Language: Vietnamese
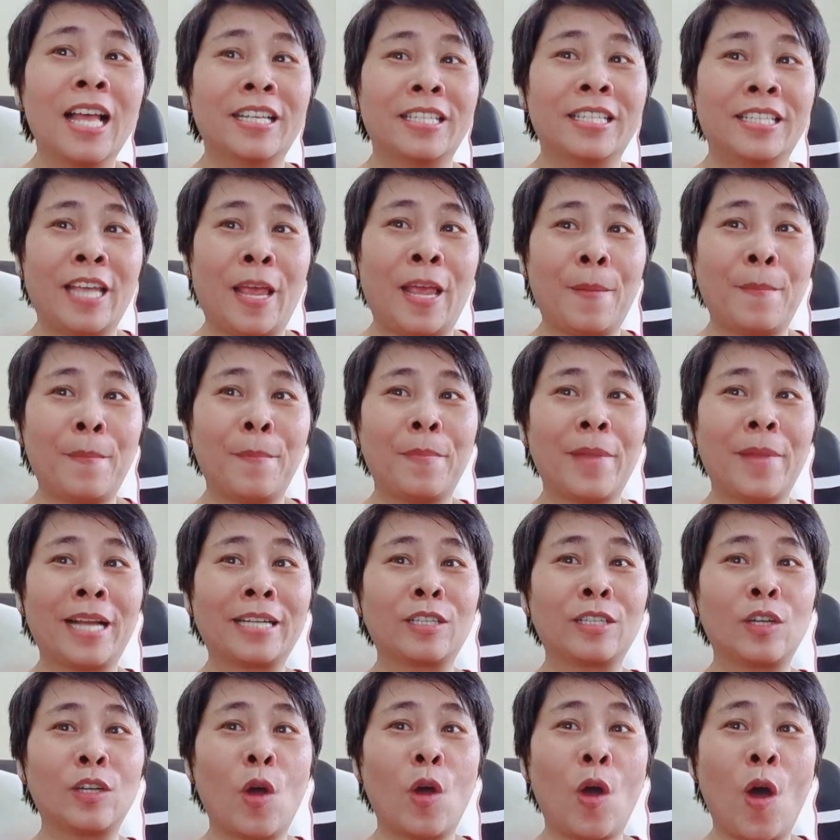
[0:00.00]
xem
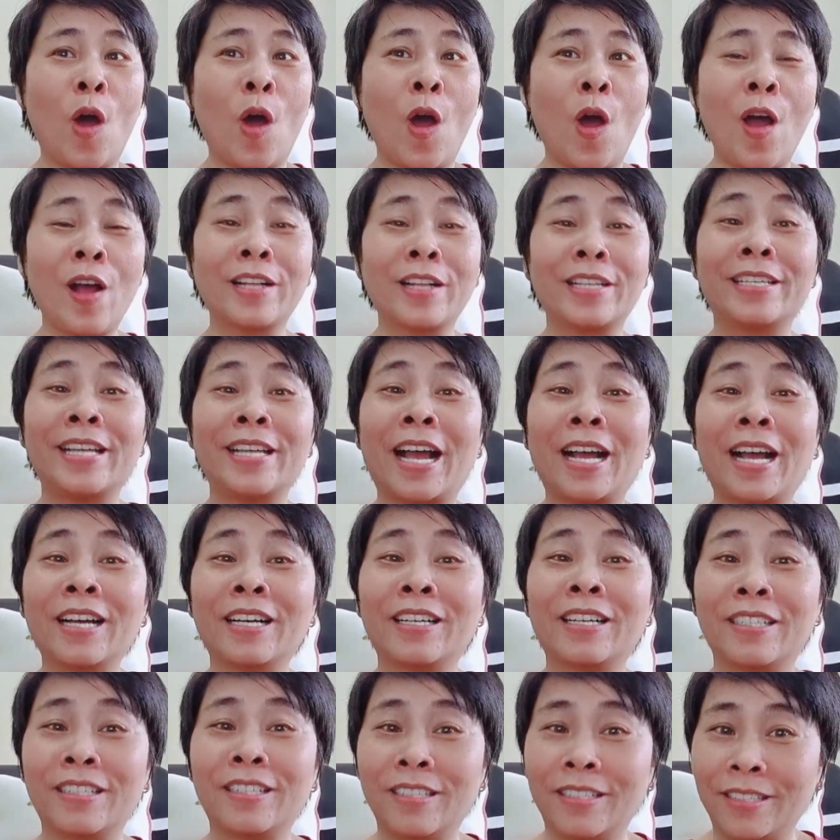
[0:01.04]
anh có nhắn
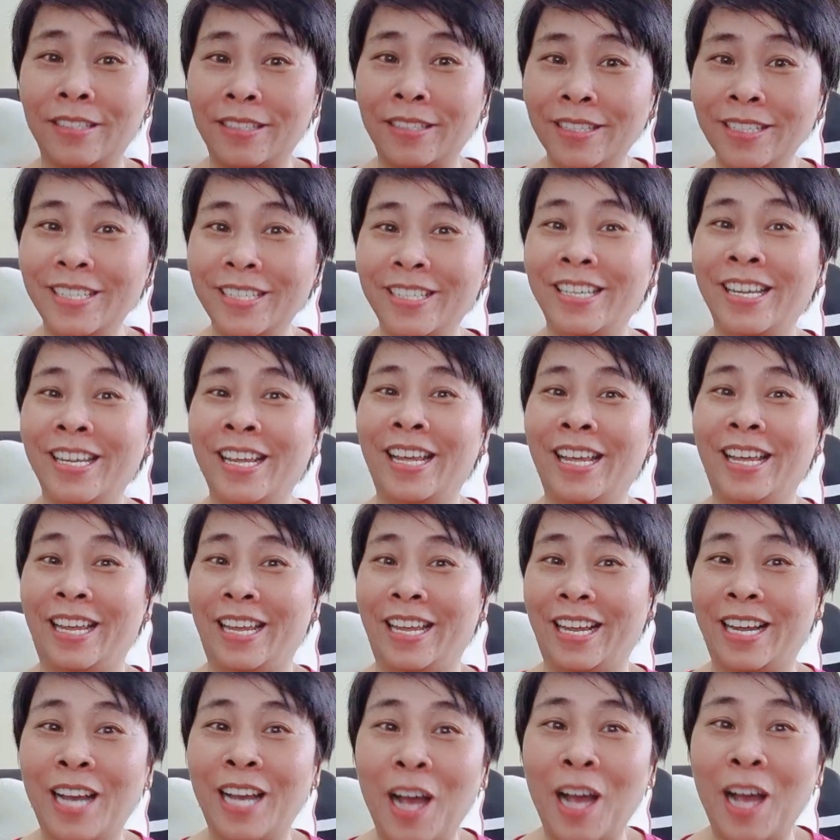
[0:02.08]
gửi
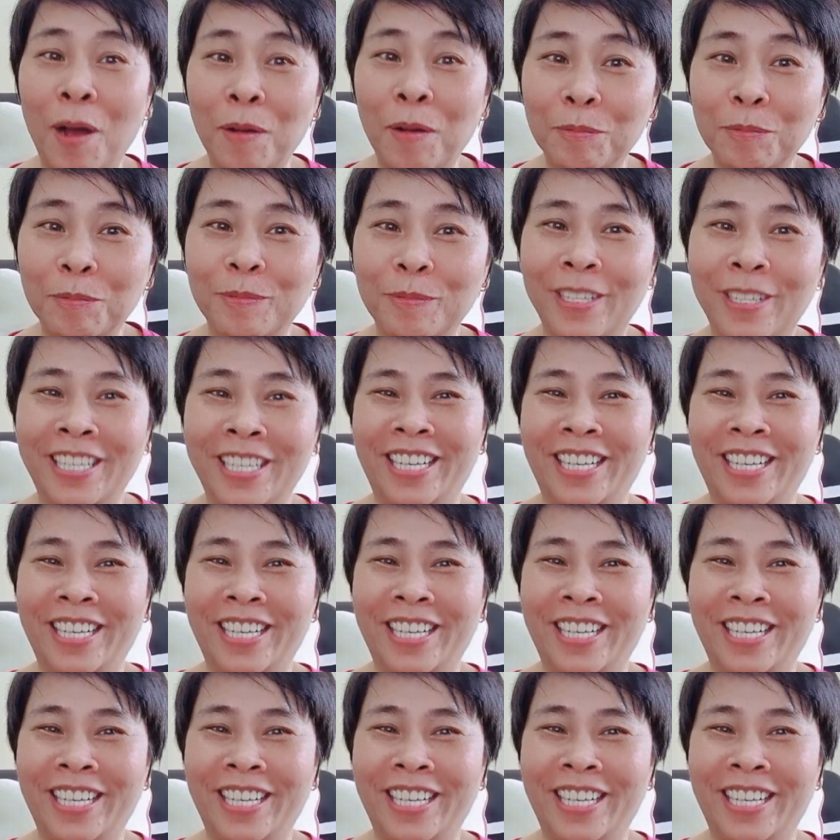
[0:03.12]
gì không